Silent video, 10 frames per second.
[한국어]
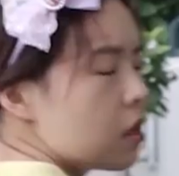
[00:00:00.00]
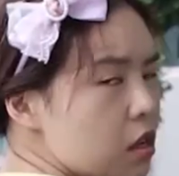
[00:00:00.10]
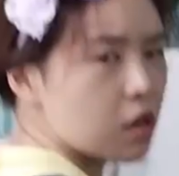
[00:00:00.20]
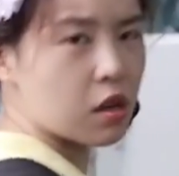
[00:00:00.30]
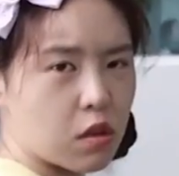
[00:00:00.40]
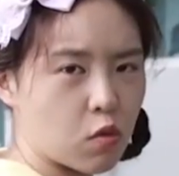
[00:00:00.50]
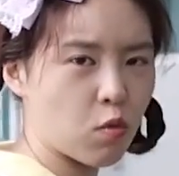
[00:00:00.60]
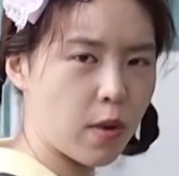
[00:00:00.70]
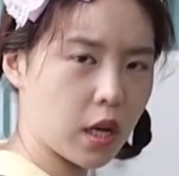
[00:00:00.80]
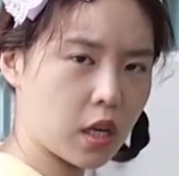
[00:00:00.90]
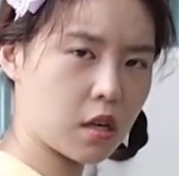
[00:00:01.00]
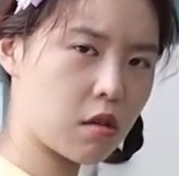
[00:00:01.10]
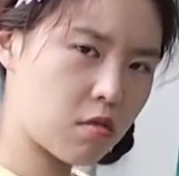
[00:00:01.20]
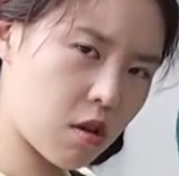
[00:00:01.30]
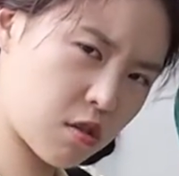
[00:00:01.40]
하느냐고 며칠 밤을
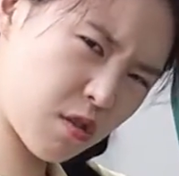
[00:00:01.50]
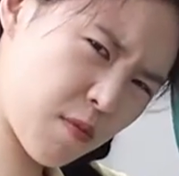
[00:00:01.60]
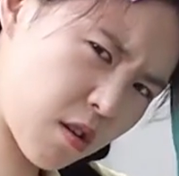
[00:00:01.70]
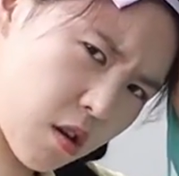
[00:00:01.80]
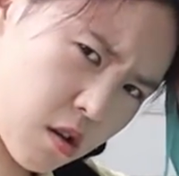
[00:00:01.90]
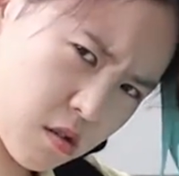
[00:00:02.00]
새겠다.